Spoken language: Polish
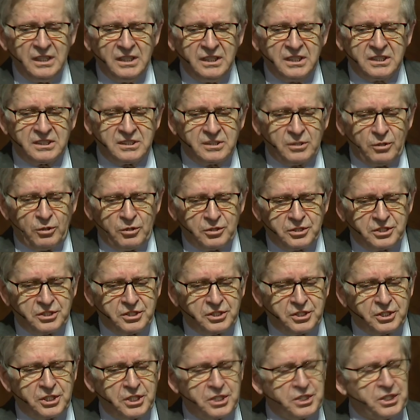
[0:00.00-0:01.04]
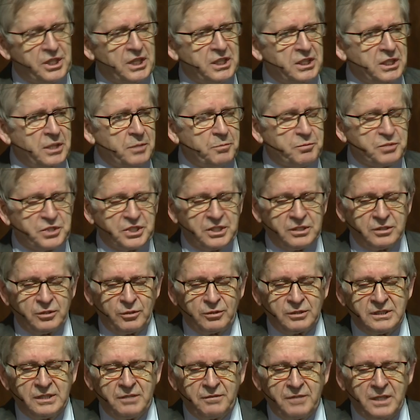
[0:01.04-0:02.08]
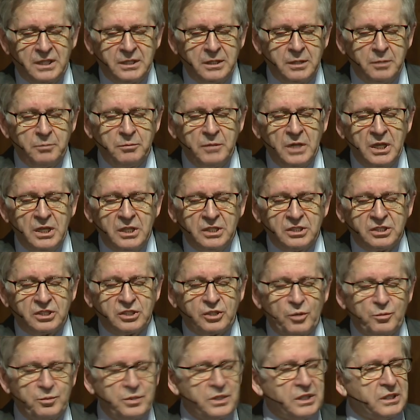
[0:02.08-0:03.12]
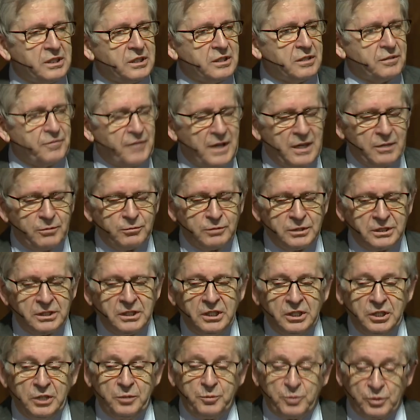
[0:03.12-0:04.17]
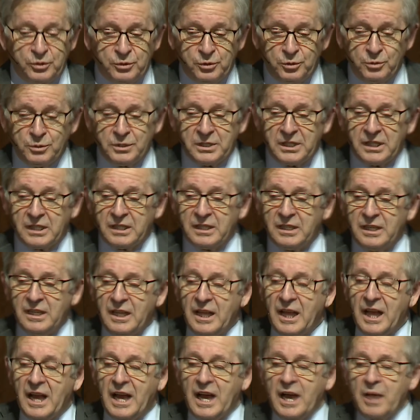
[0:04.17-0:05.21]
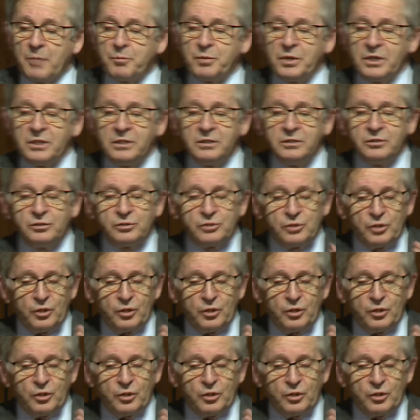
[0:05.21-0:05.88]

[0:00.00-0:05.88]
jest to ostrzeżenie przed oddawaniem sobie chwały, i po drugie, apel